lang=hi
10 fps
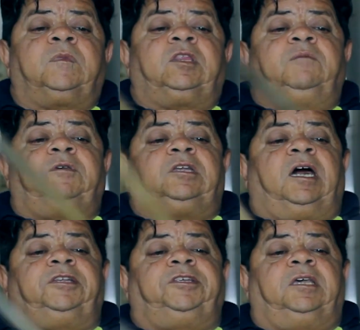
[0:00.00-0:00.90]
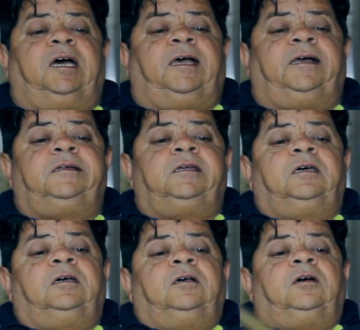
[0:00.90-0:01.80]
दे भी डाल दिया है
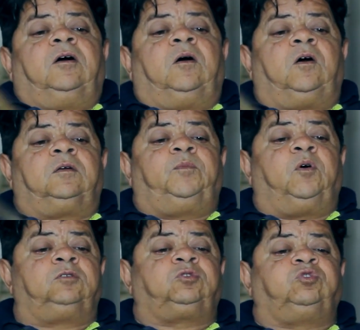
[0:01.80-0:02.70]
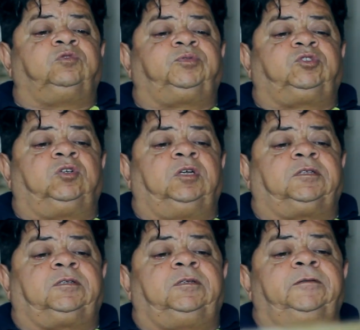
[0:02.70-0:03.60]
और बहुत खूबसूरत